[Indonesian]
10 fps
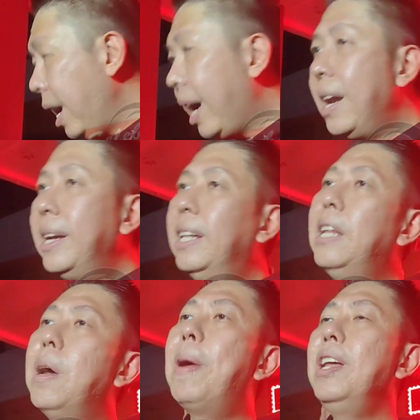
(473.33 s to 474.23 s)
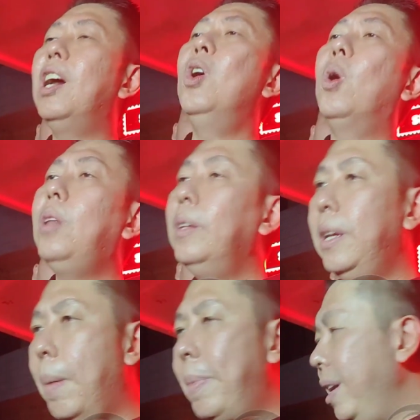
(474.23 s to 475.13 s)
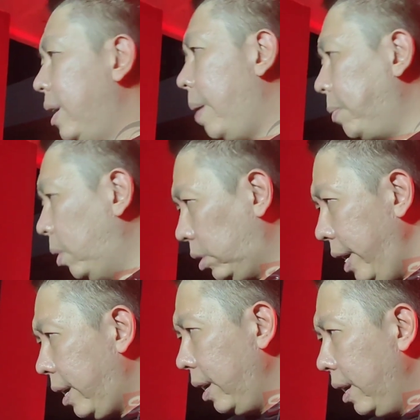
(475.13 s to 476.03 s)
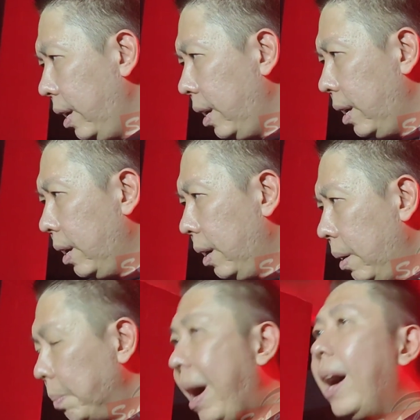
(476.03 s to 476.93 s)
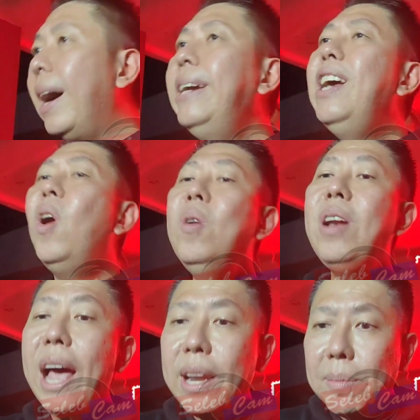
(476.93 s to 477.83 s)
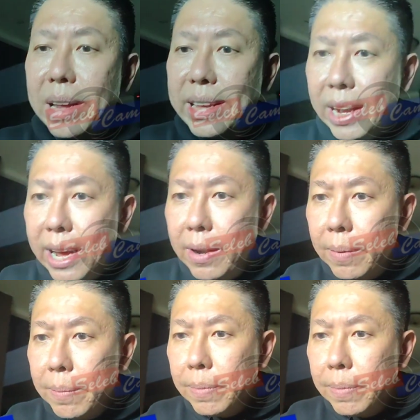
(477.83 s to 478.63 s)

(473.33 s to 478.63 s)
Nah karena dia tidak berani ke dokter, tidak berani ke apotek, maka dia online belinya kan